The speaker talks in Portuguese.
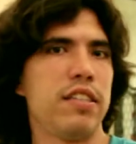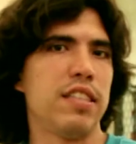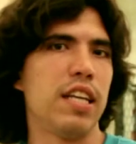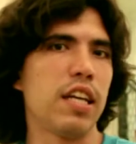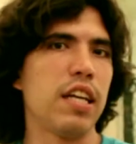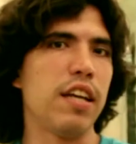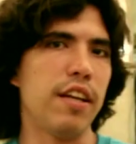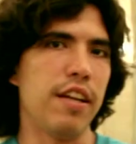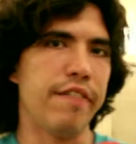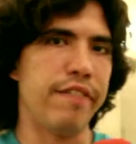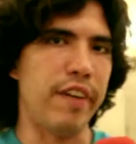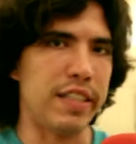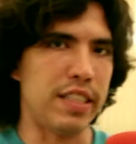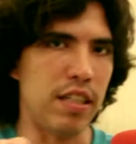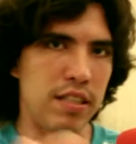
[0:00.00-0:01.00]
você tem que ir
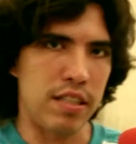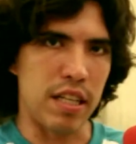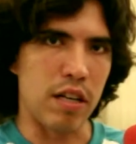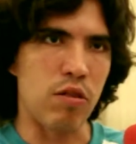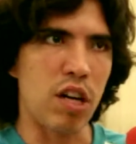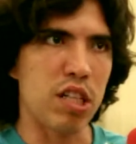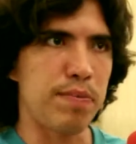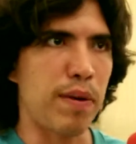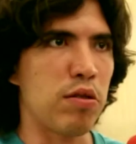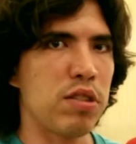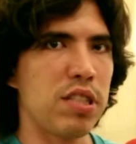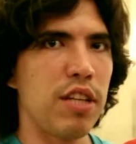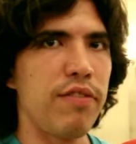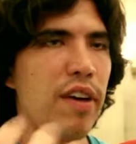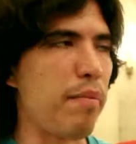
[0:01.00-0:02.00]
fazendo esse recorte para
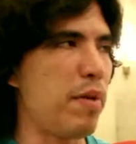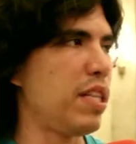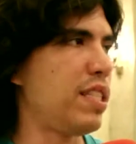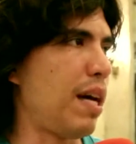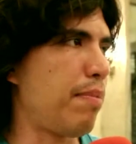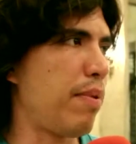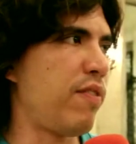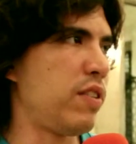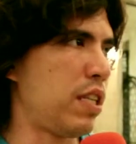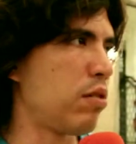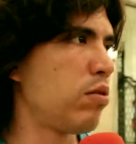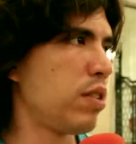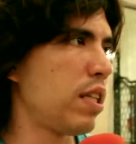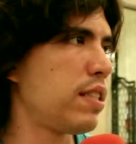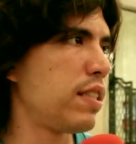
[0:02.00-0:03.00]
conseguir viabilizar, para fazer
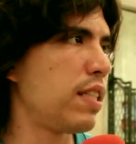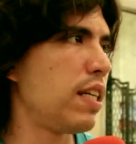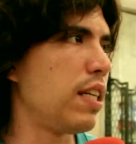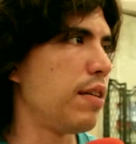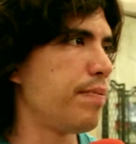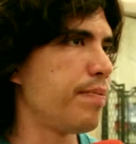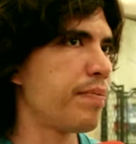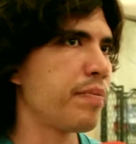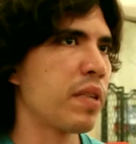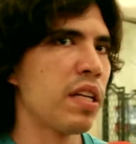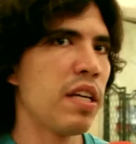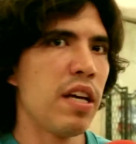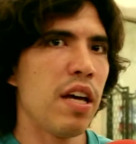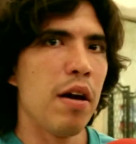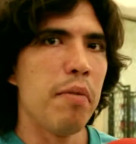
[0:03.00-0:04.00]
acontecer, né?
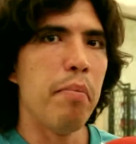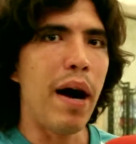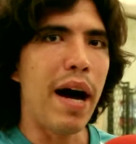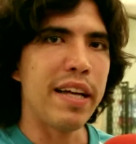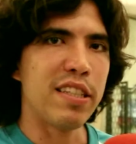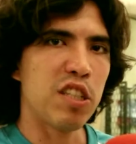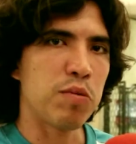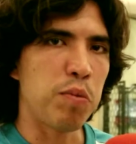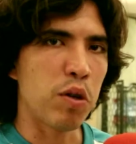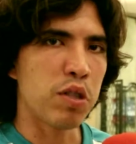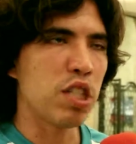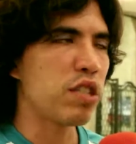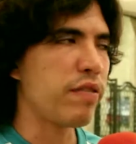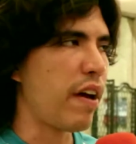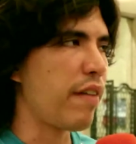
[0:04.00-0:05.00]
Mas aos
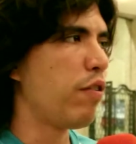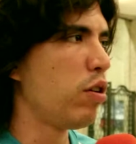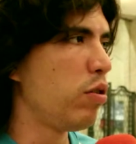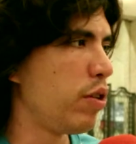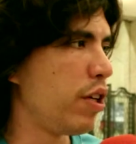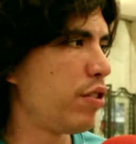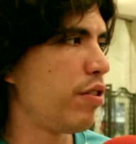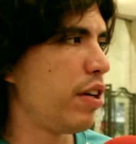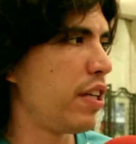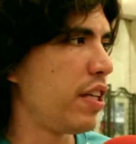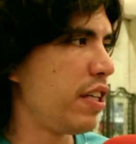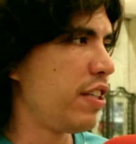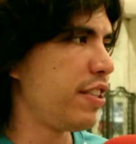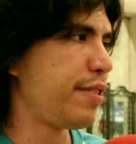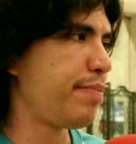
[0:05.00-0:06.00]
poucos a gente vai evoluindo
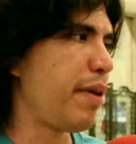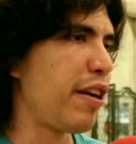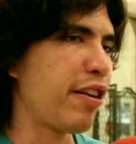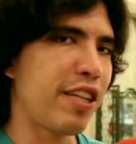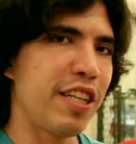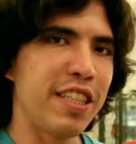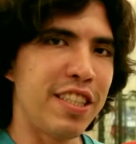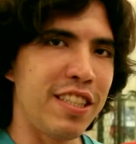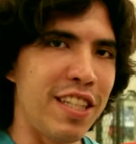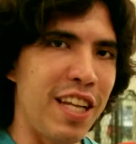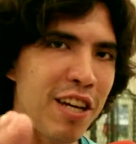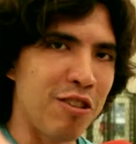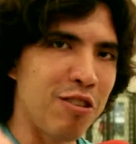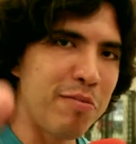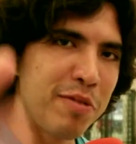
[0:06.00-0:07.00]
aí. Espero que esse
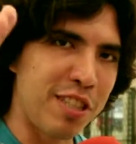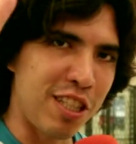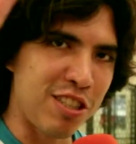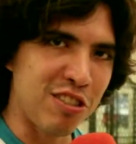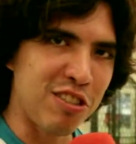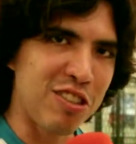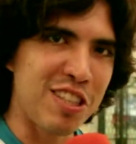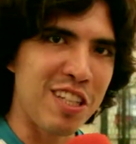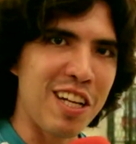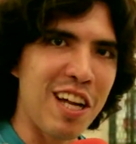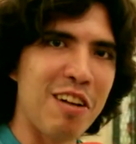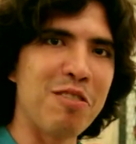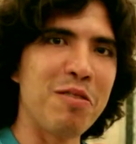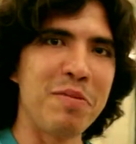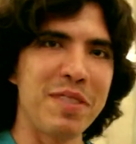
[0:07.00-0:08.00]
Cineclube seja um dos
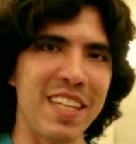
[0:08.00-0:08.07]
cineclubes